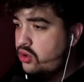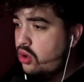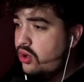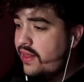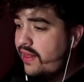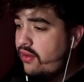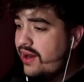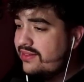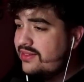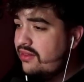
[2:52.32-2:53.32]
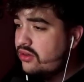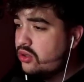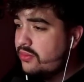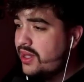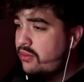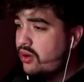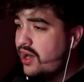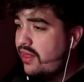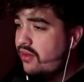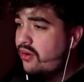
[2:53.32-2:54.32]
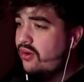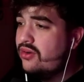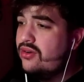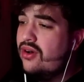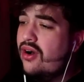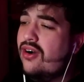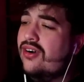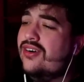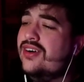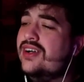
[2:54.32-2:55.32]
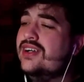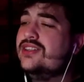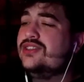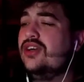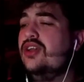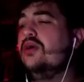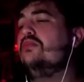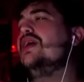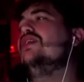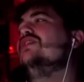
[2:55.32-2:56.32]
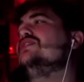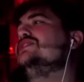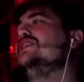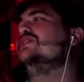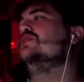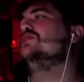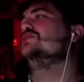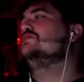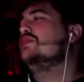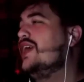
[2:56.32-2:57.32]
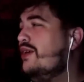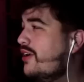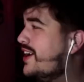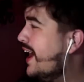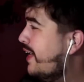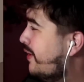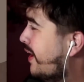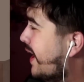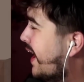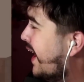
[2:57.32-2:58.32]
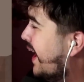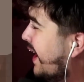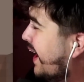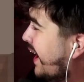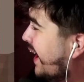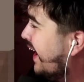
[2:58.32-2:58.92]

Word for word: No, le he dado el antídoto, me he equivocado. No, soy lo peor, chicos. Me he equivocado.